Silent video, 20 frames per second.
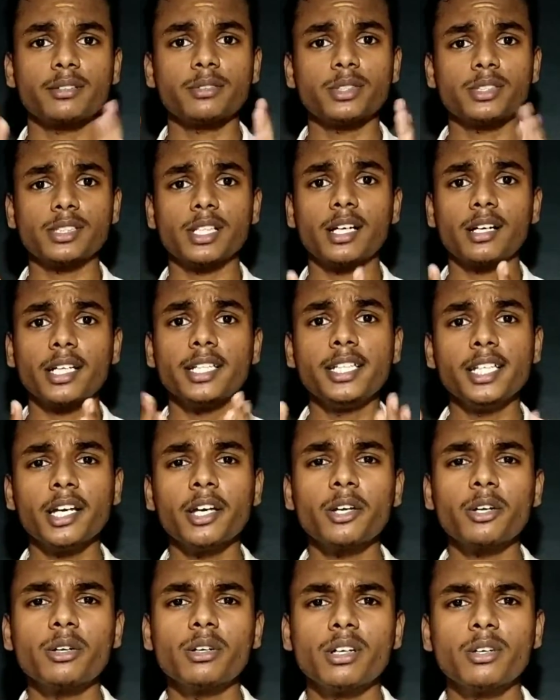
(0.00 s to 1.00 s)
ஒரு
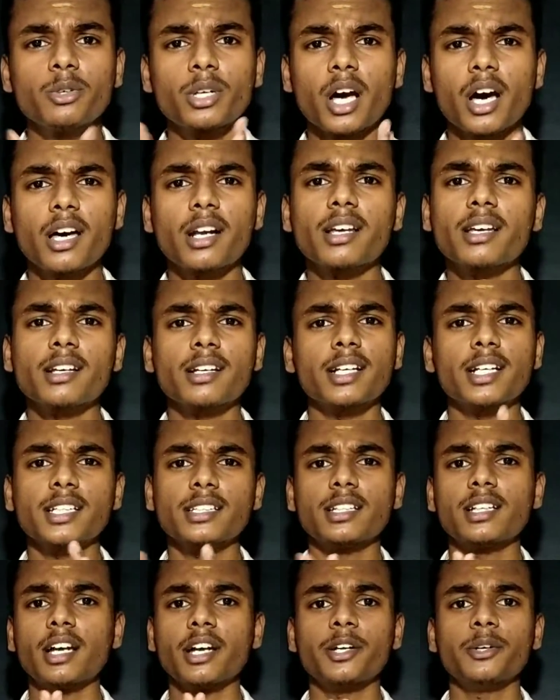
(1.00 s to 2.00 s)
ஐயாயிரம் இல்லைனா ஒரு ஆறாயிரம்
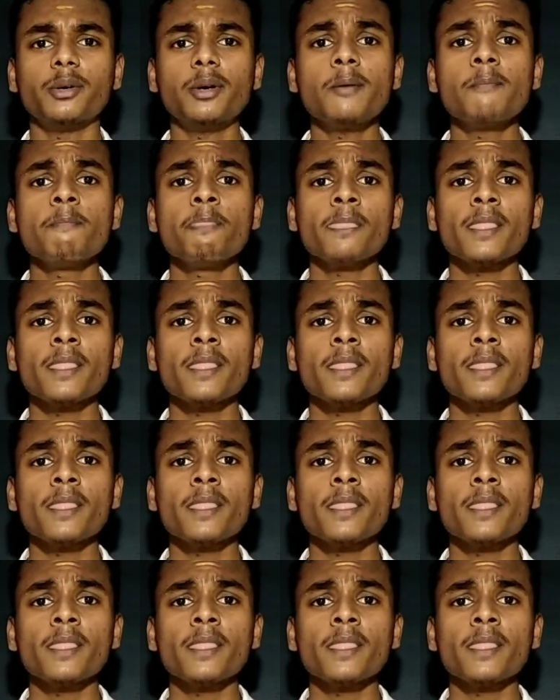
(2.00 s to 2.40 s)
கிட்டத்தட்ட ஆகிடும்